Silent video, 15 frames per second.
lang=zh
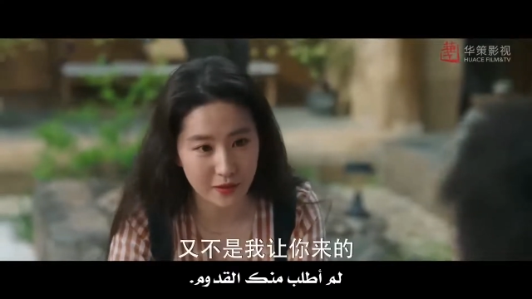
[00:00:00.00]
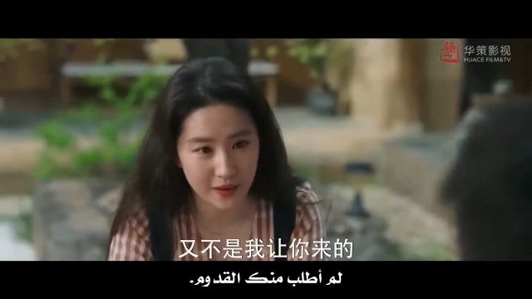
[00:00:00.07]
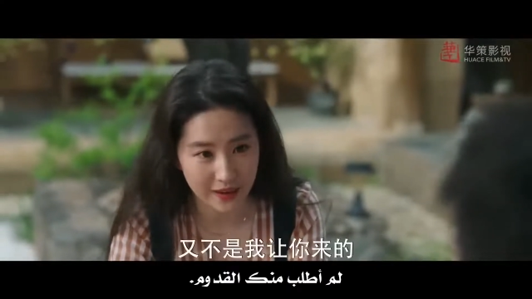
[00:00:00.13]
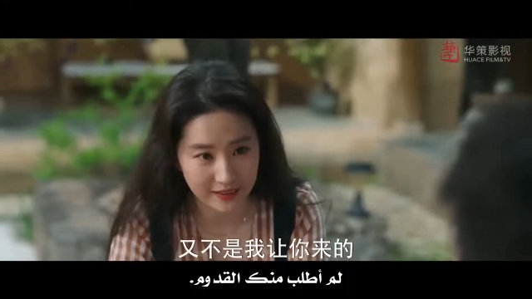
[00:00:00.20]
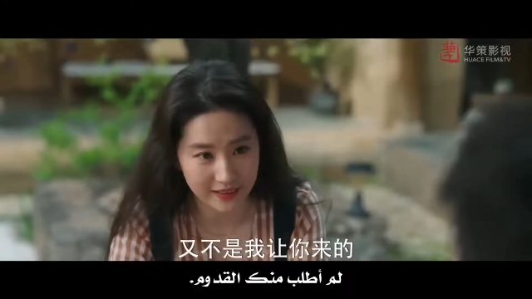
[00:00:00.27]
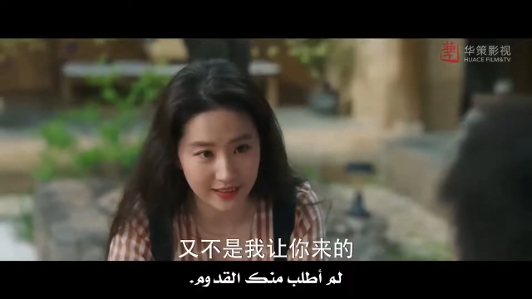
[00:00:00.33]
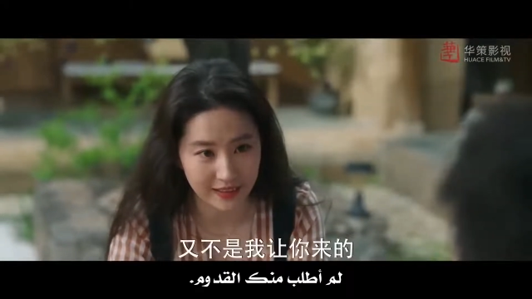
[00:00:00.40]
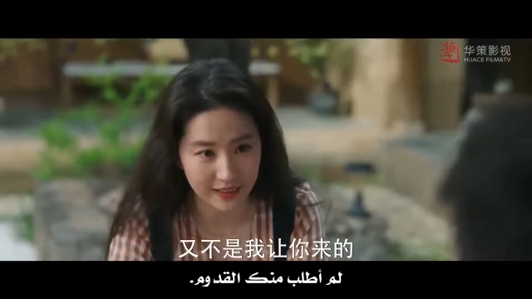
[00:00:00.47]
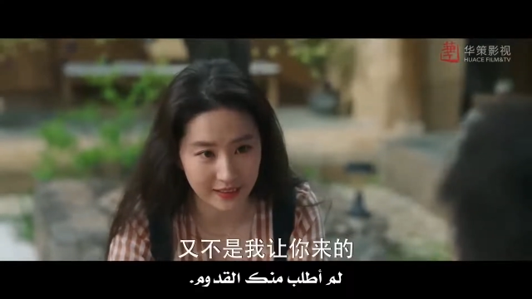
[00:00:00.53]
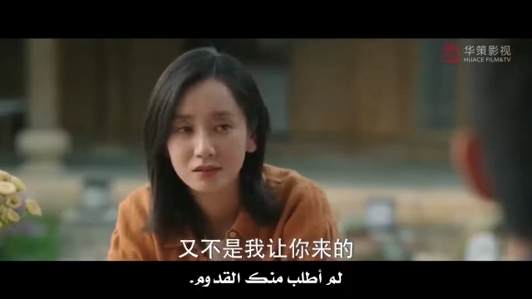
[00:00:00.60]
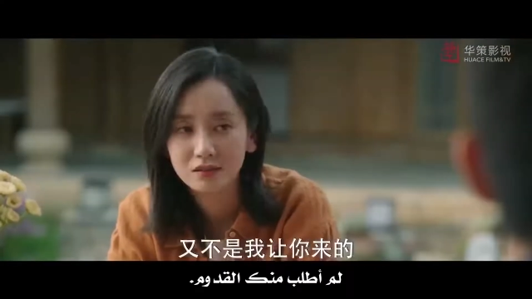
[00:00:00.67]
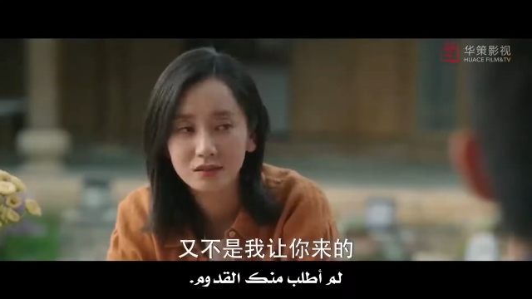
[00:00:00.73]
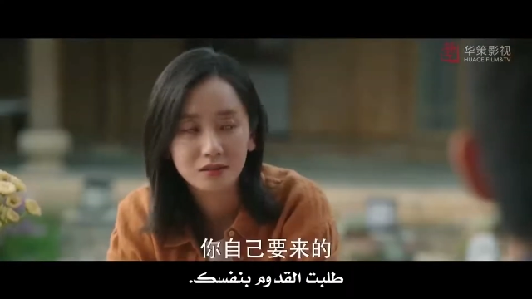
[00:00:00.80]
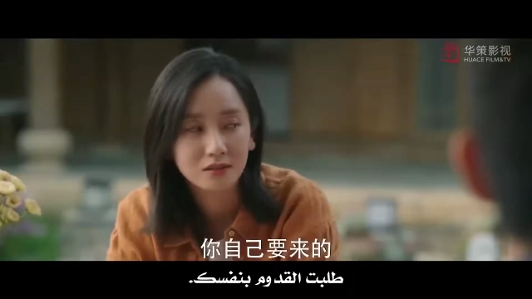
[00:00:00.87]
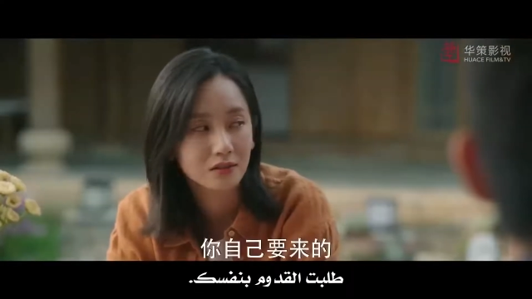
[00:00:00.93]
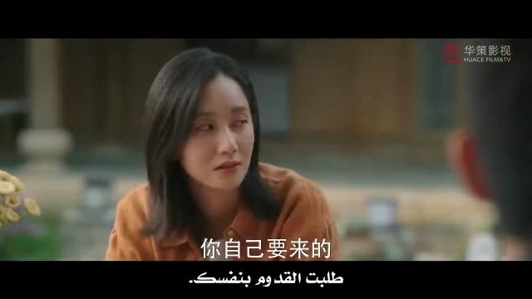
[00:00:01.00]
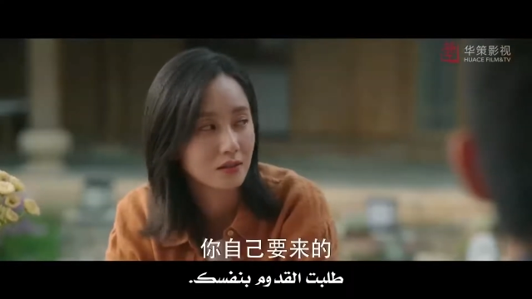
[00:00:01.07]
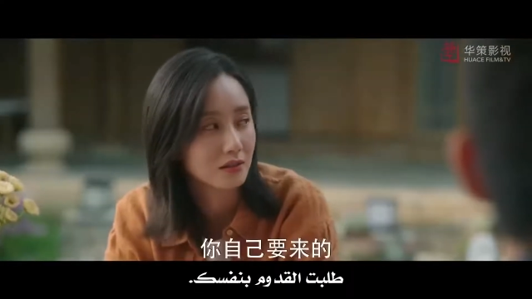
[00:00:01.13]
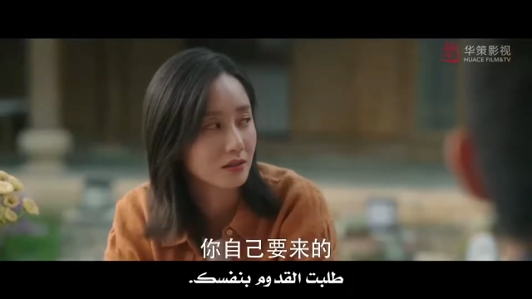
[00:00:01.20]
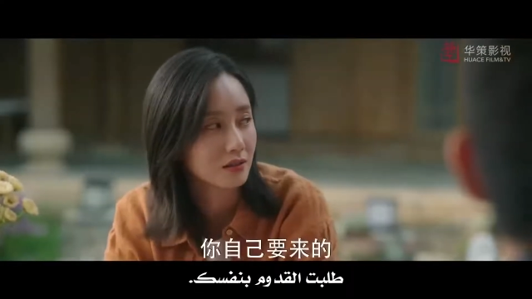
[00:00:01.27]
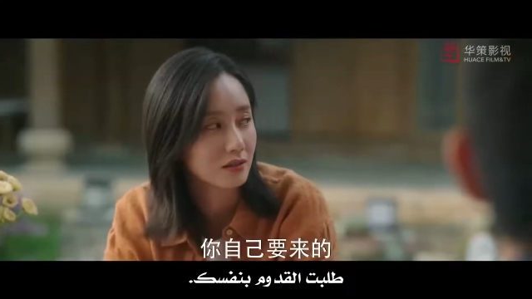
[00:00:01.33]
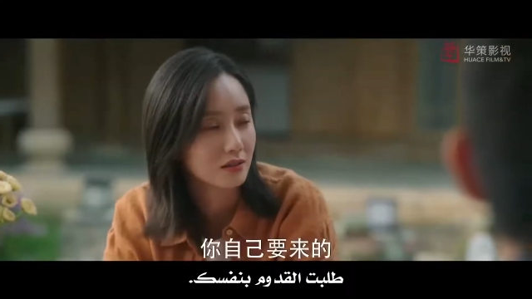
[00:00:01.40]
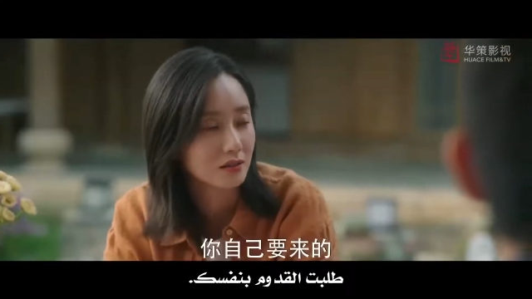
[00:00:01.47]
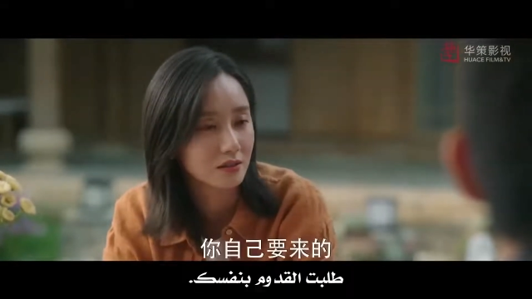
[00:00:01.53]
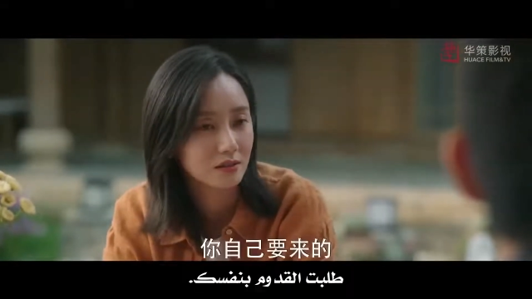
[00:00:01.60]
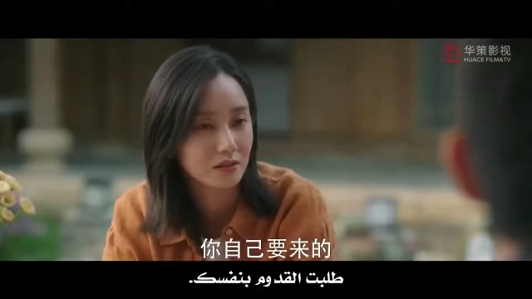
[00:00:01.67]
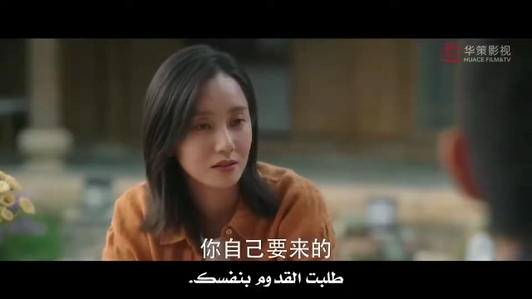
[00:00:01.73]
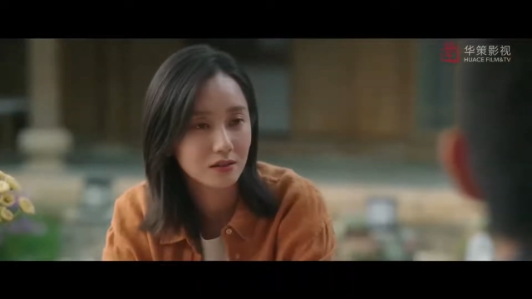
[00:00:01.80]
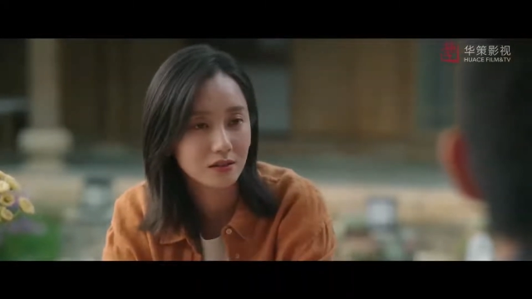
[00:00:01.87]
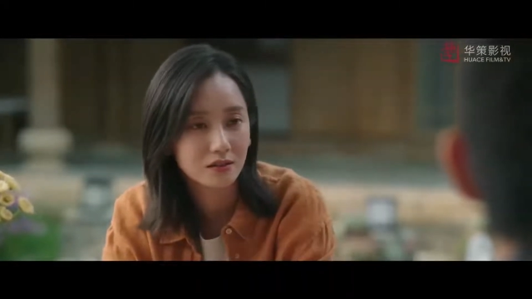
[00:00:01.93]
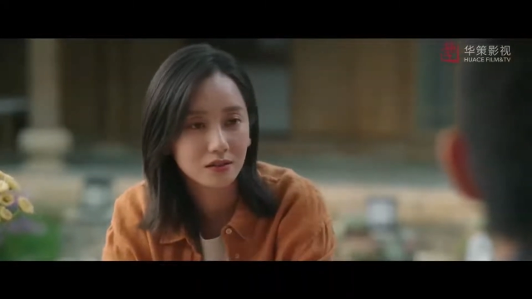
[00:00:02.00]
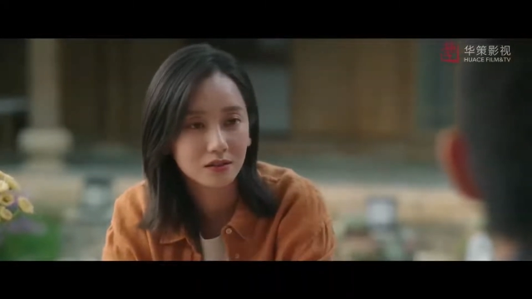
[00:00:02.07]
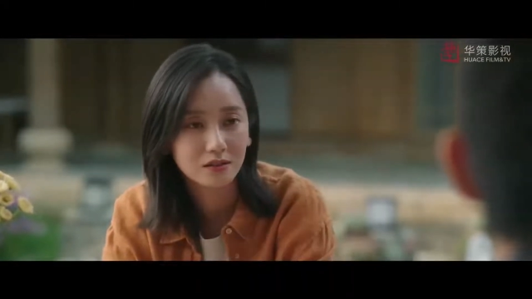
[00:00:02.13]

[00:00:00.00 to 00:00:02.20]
让你来的，你自己要来的。